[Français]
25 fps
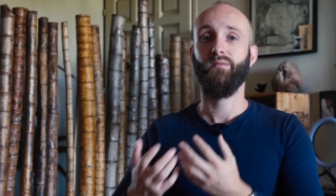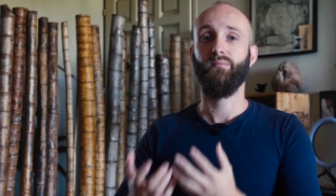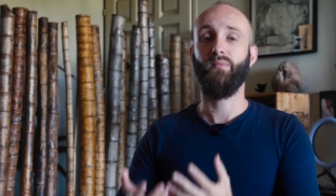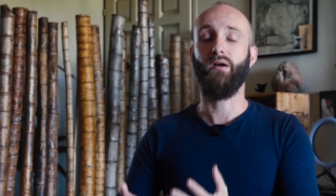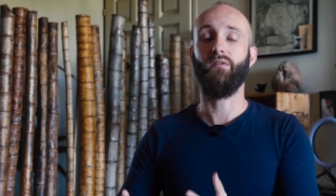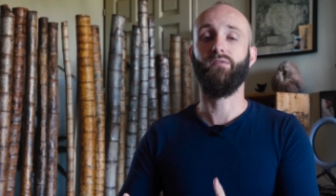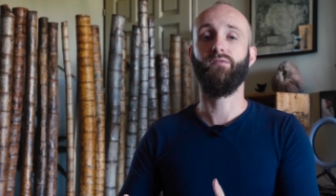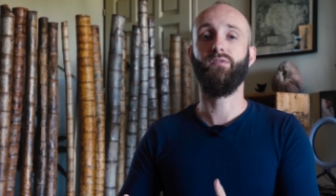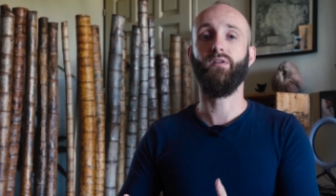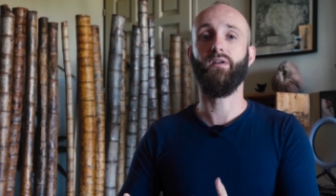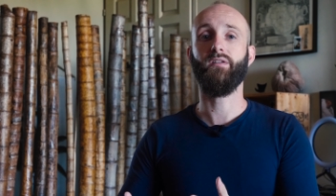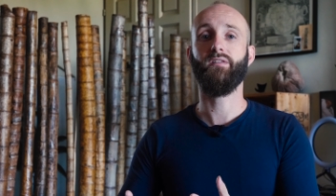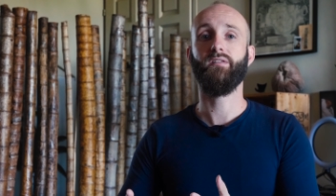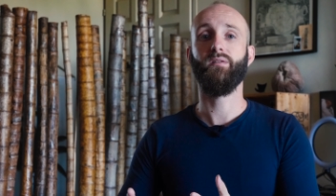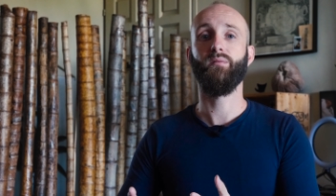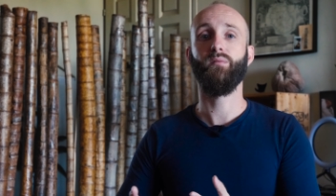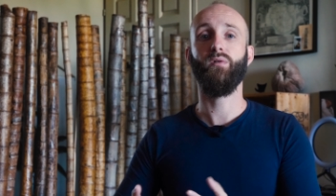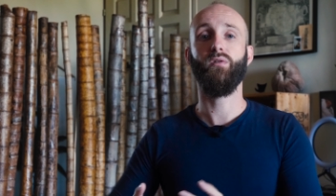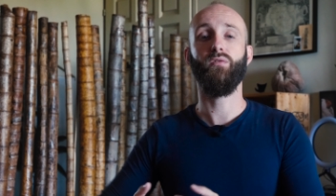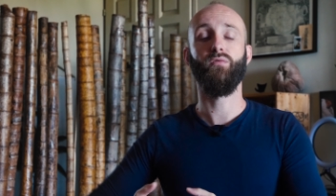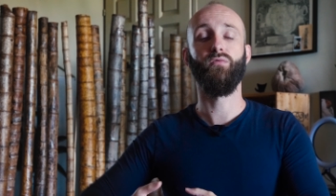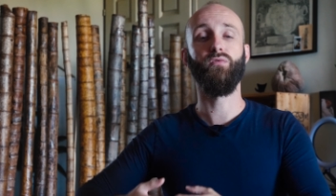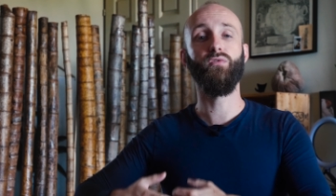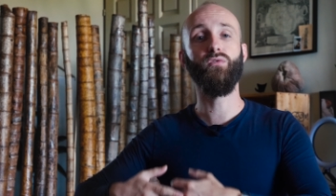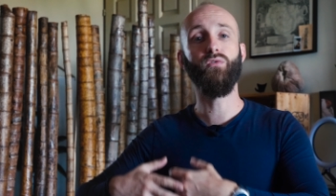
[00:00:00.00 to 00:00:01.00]
bah
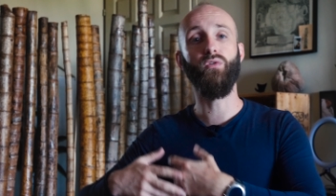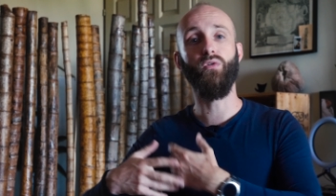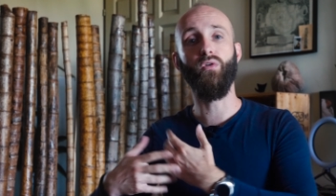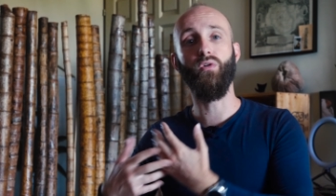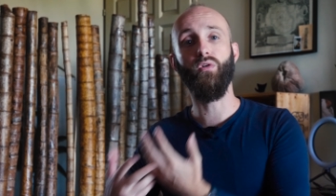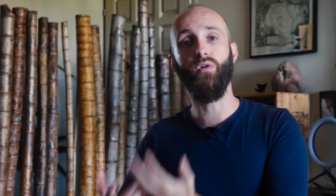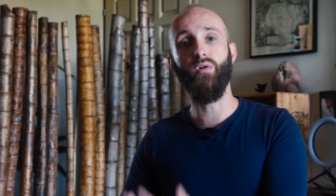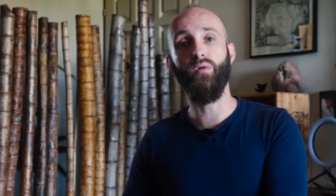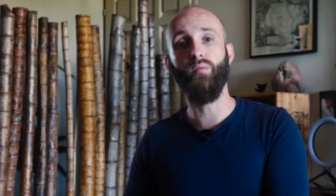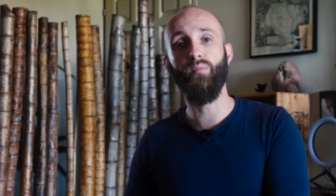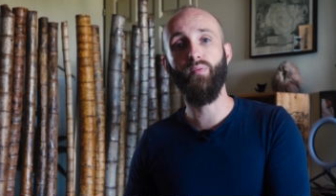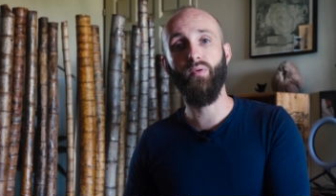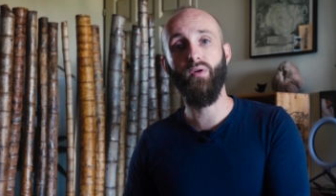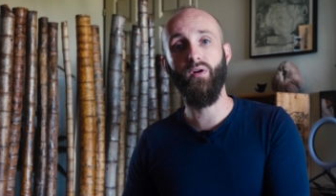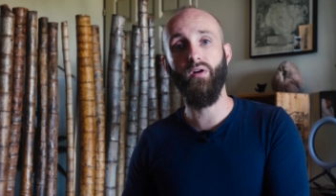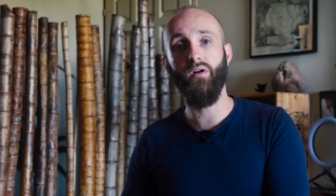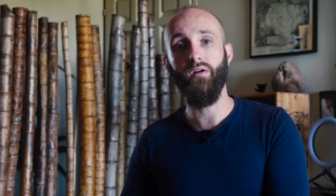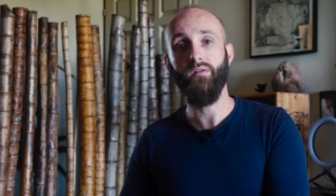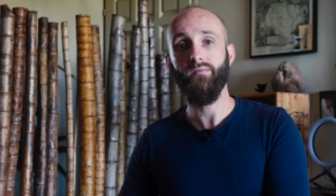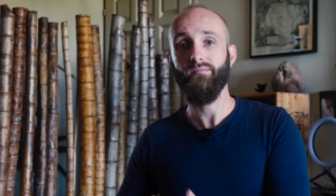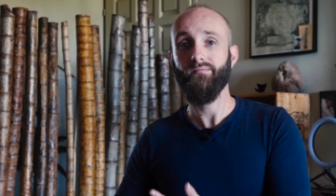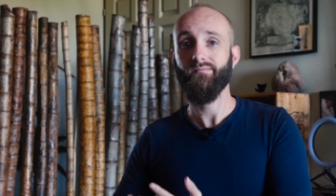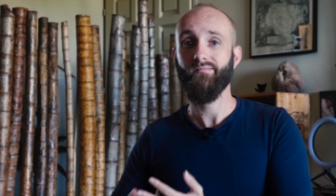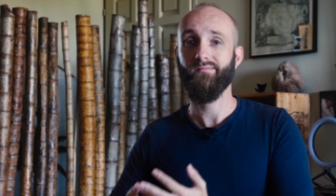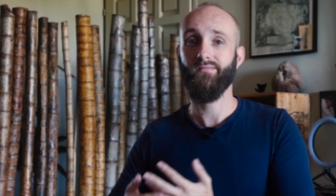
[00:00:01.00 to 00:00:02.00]
forcément, vu qu'on
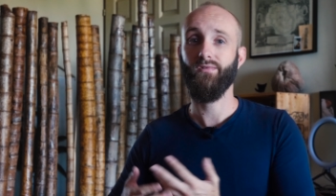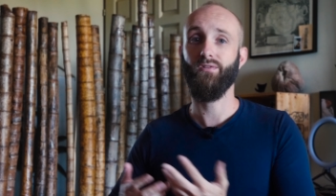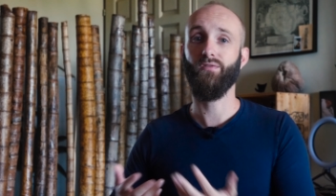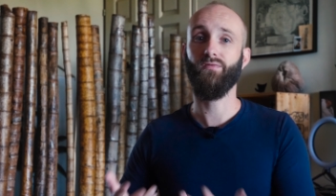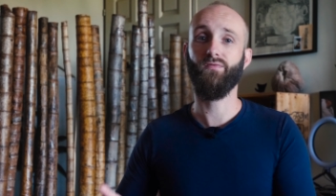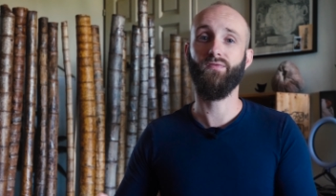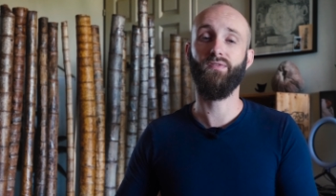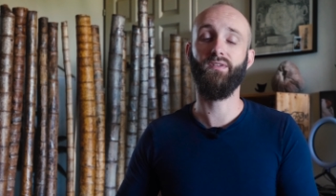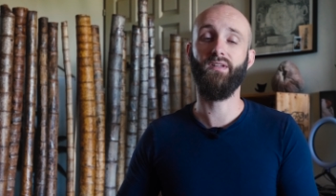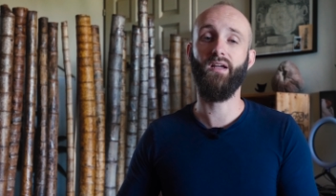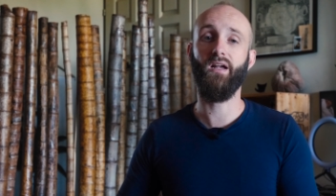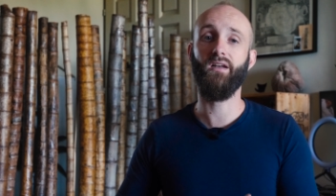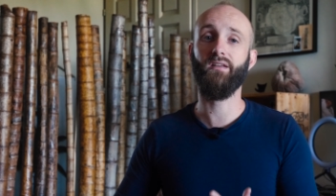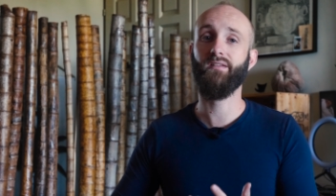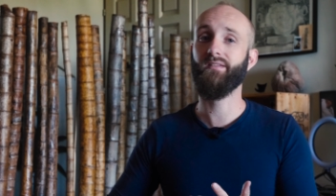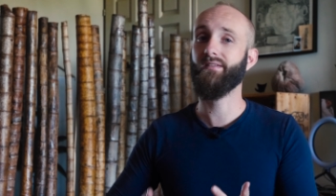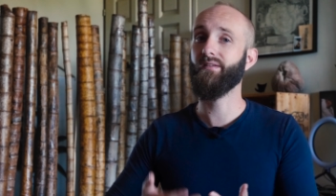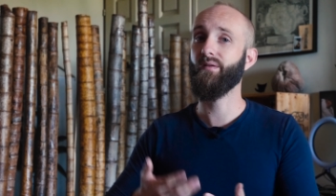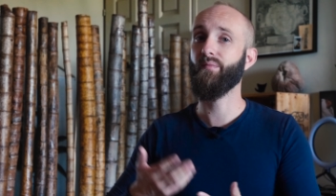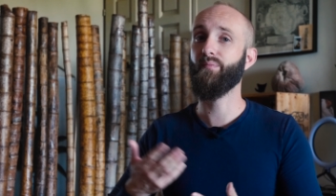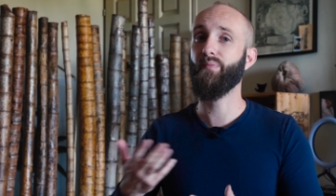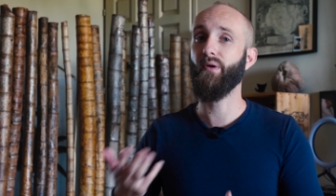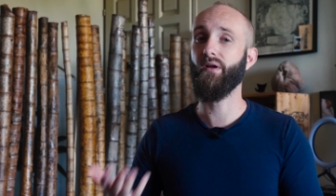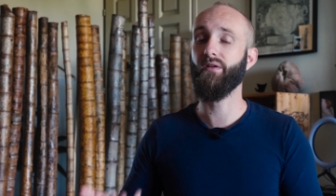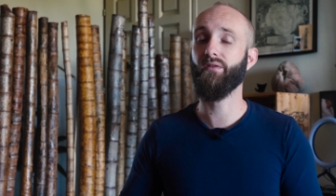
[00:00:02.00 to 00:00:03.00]
reprend, au final,
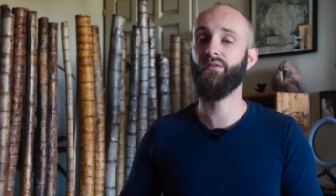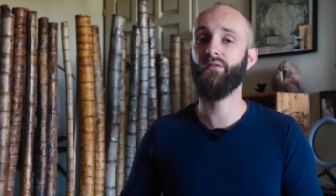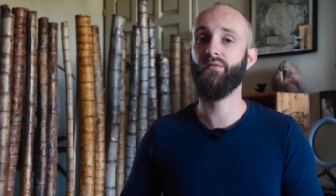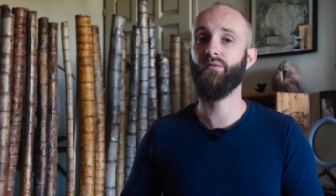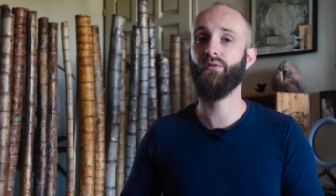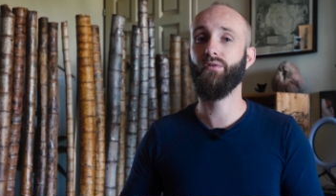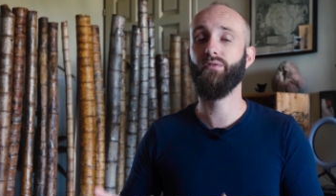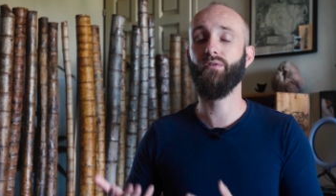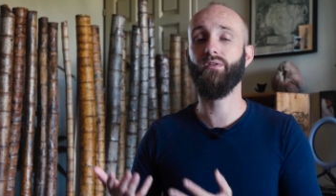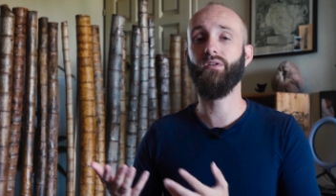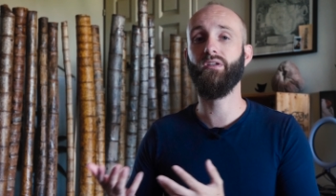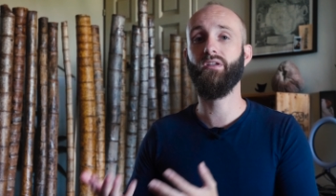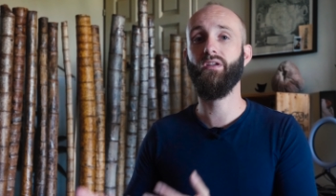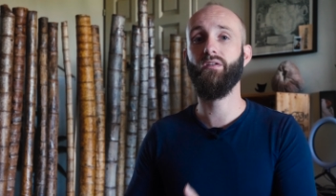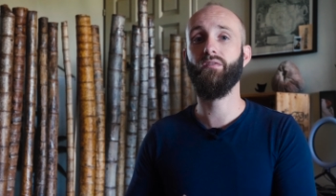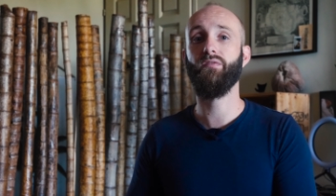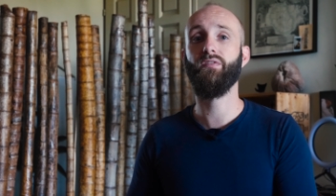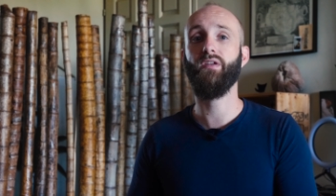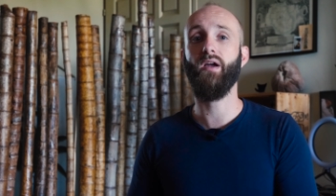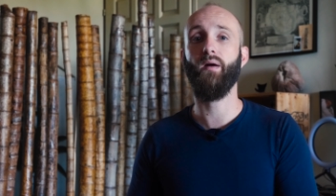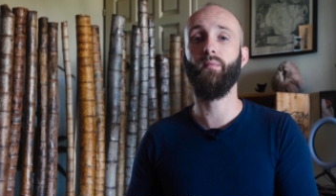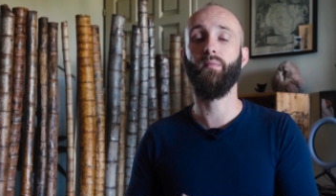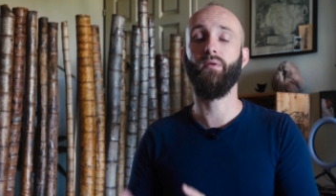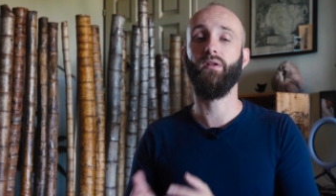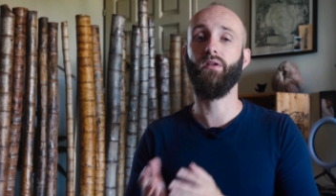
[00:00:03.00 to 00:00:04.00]
ce n'est pas une solution qui est
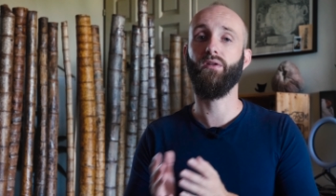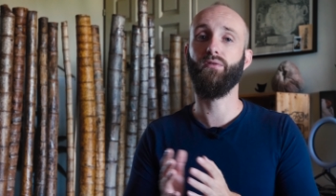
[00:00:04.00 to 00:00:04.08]
viable.